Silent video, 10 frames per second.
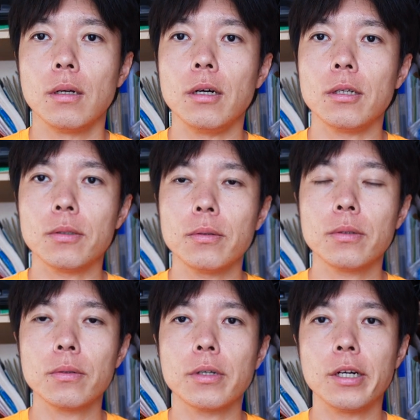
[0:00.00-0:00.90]
ああそういう
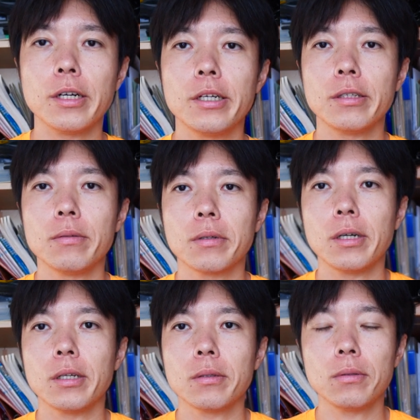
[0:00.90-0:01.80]
こと考えてるの
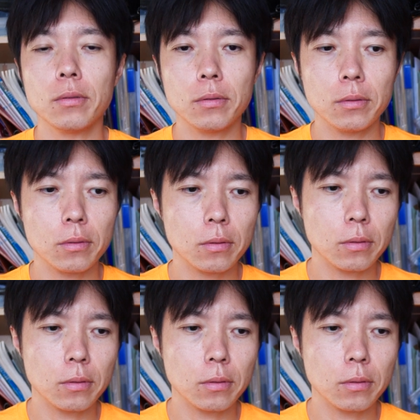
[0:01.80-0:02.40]
かっていう